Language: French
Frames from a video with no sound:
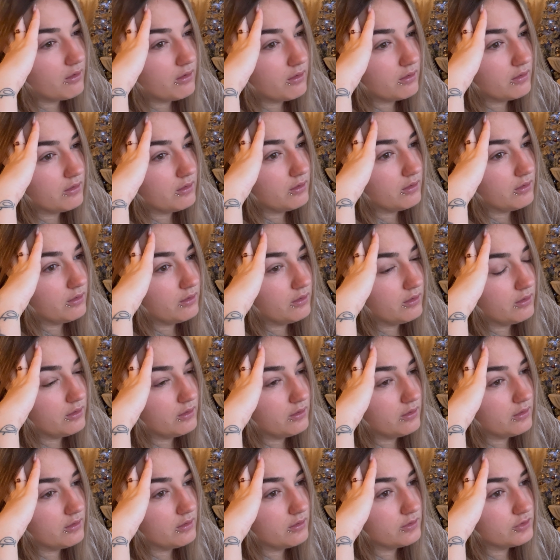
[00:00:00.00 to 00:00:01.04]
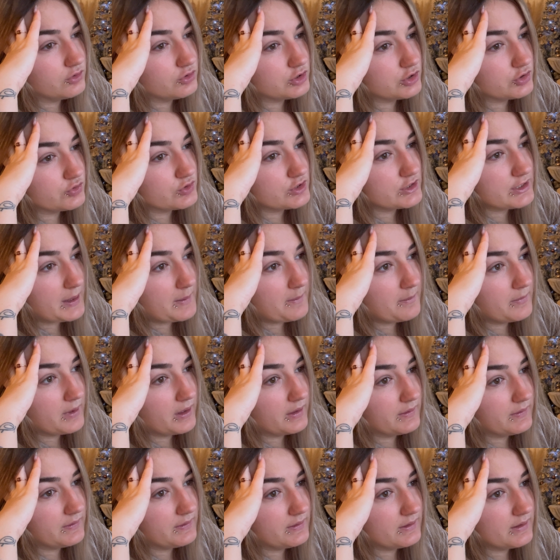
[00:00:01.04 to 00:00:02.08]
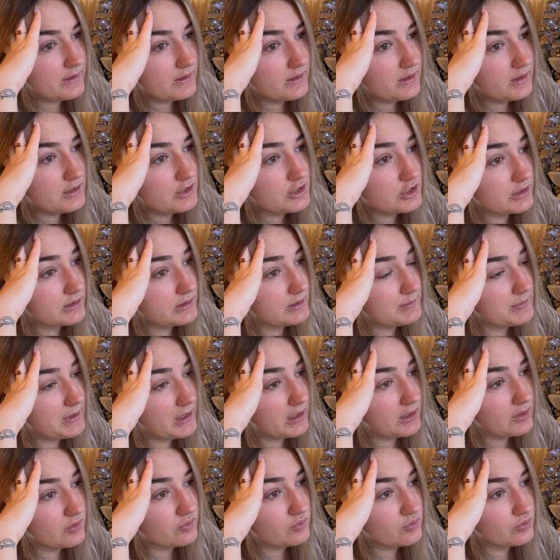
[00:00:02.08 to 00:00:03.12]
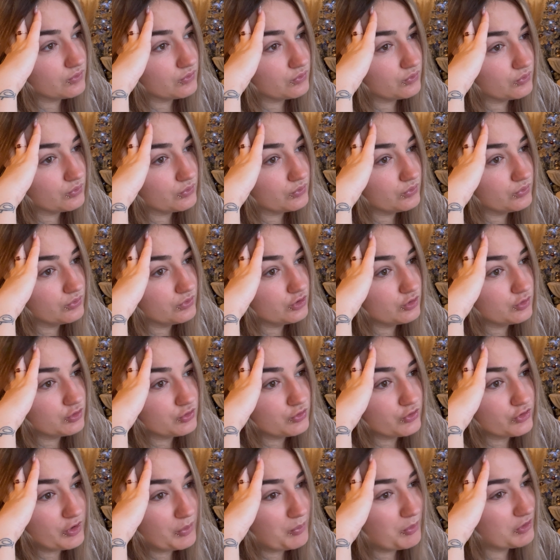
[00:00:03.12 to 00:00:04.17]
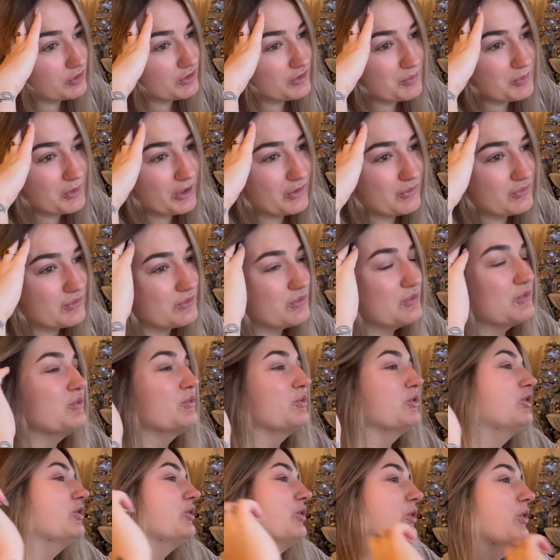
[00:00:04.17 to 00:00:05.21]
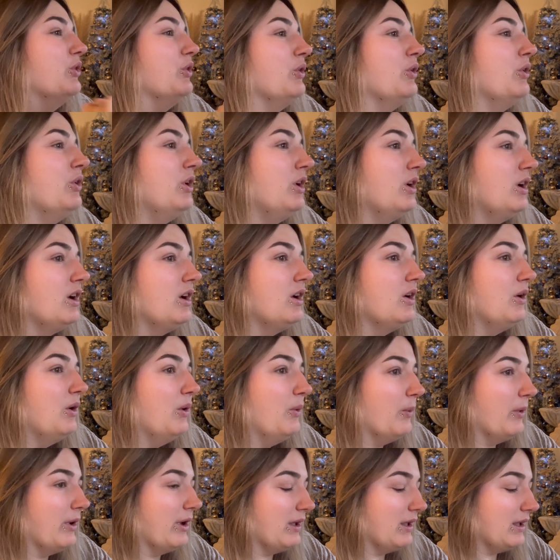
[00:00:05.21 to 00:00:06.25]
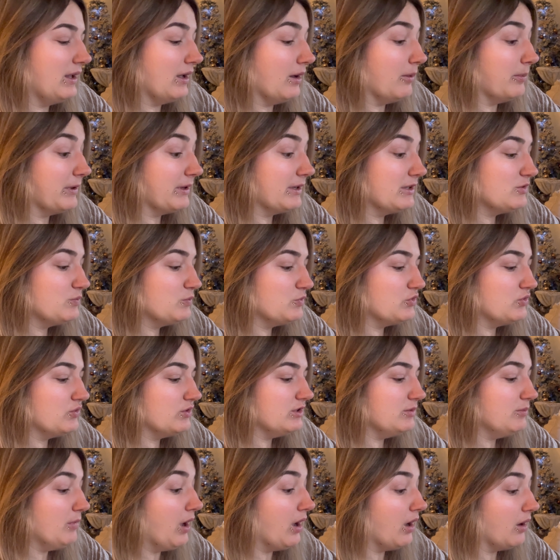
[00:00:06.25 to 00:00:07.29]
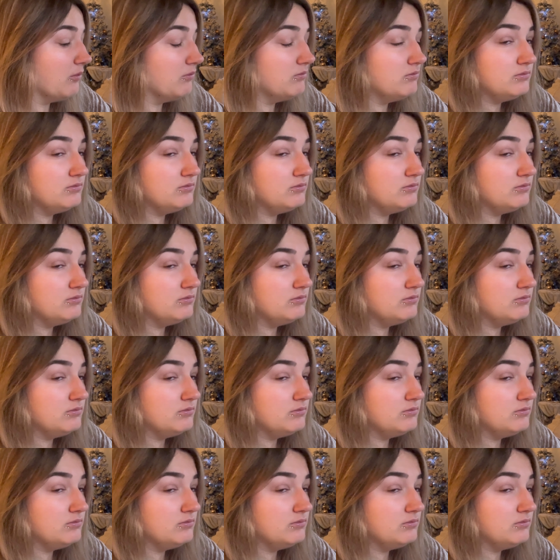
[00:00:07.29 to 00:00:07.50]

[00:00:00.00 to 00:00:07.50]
Euh, j'ai juste à me maquiller, j'ai un appareil photo, j'ai juste à prendre l'appareil photo. Donc, euh, ouais. Et après, je me suis dit, bah,